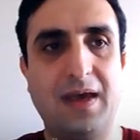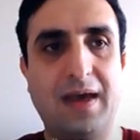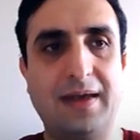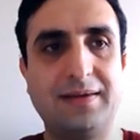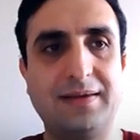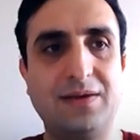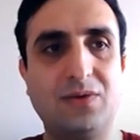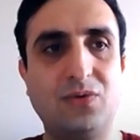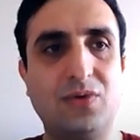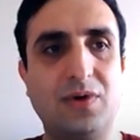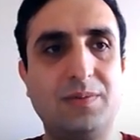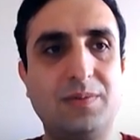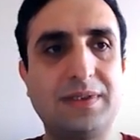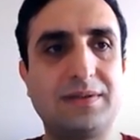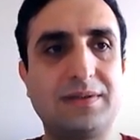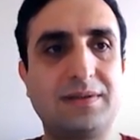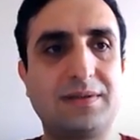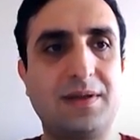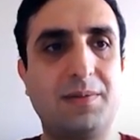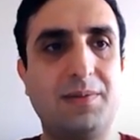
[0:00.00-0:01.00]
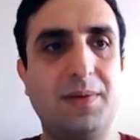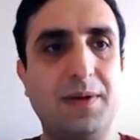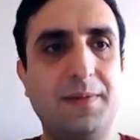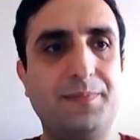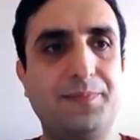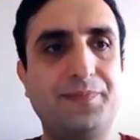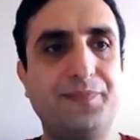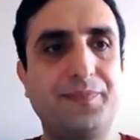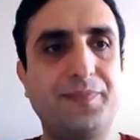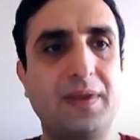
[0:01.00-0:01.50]
Erkek üreme sistemi
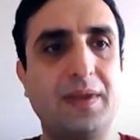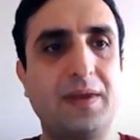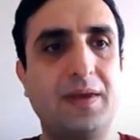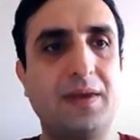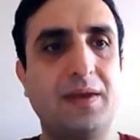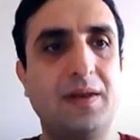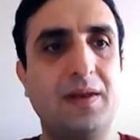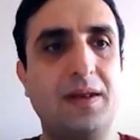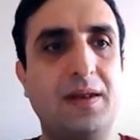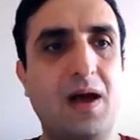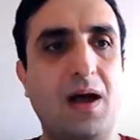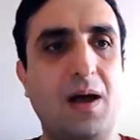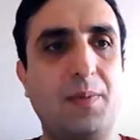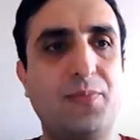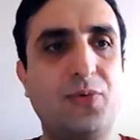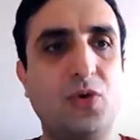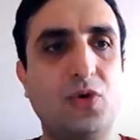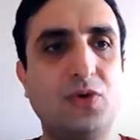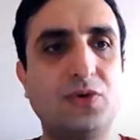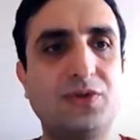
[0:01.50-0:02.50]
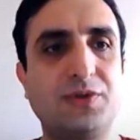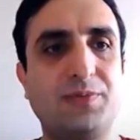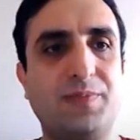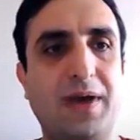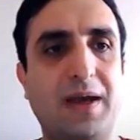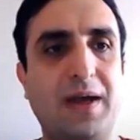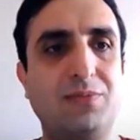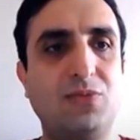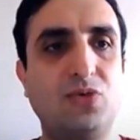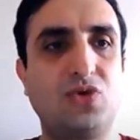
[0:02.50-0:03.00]
ne yapıyor?
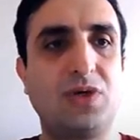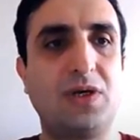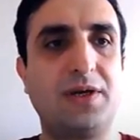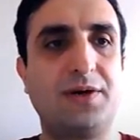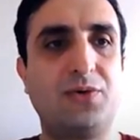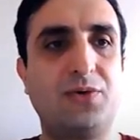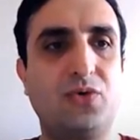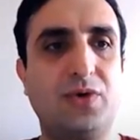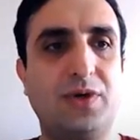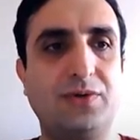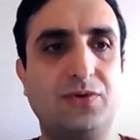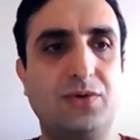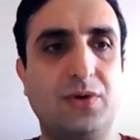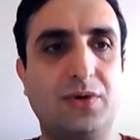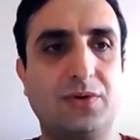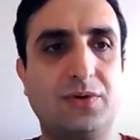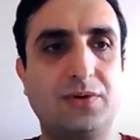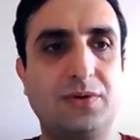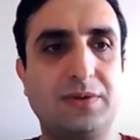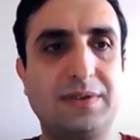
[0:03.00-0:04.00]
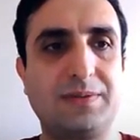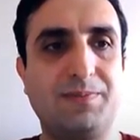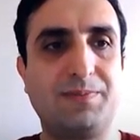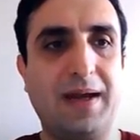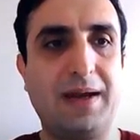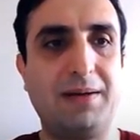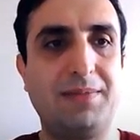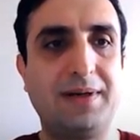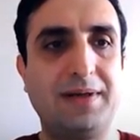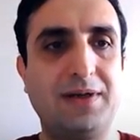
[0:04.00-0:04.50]
Sperm hücrelerini üretiyor.
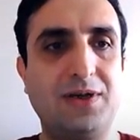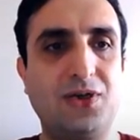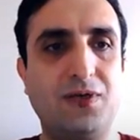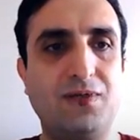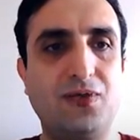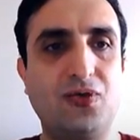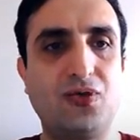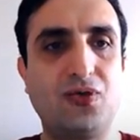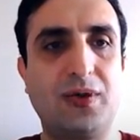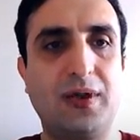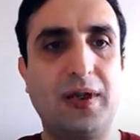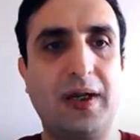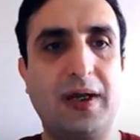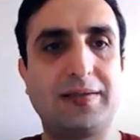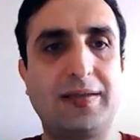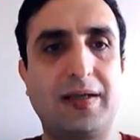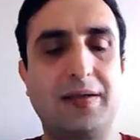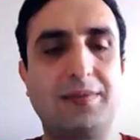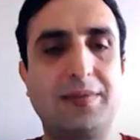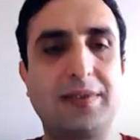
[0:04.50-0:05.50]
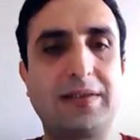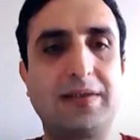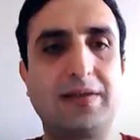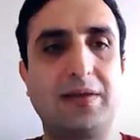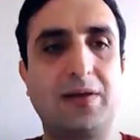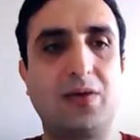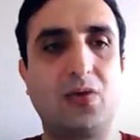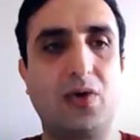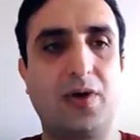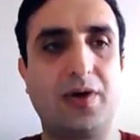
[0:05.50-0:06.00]
Spermlerin dişi vücuduna
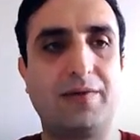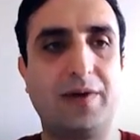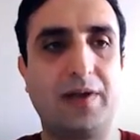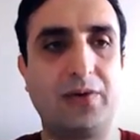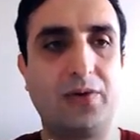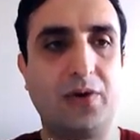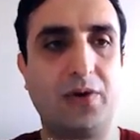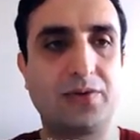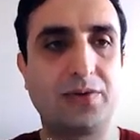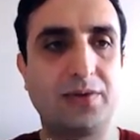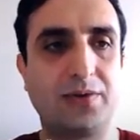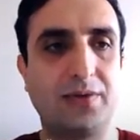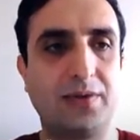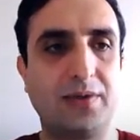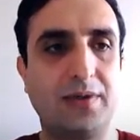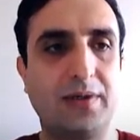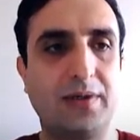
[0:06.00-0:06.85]
aktarmasında görev alıyor.